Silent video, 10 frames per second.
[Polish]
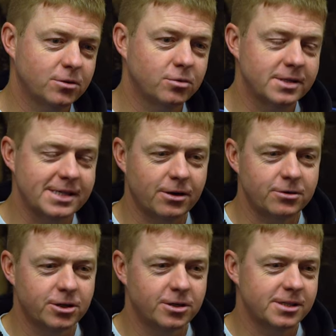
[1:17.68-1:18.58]
który
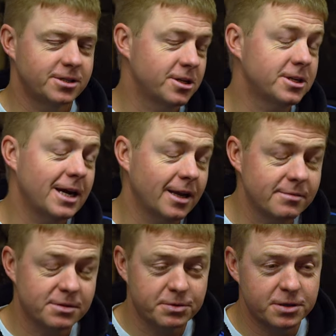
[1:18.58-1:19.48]
zakończony jest
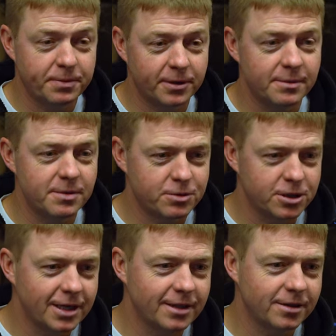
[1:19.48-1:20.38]
ciężarkiem z przyponem i
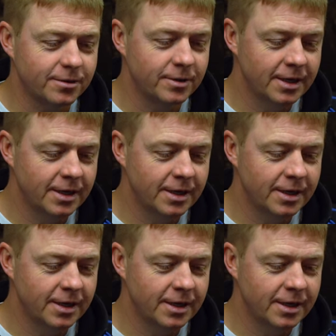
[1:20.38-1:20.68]
przynętą,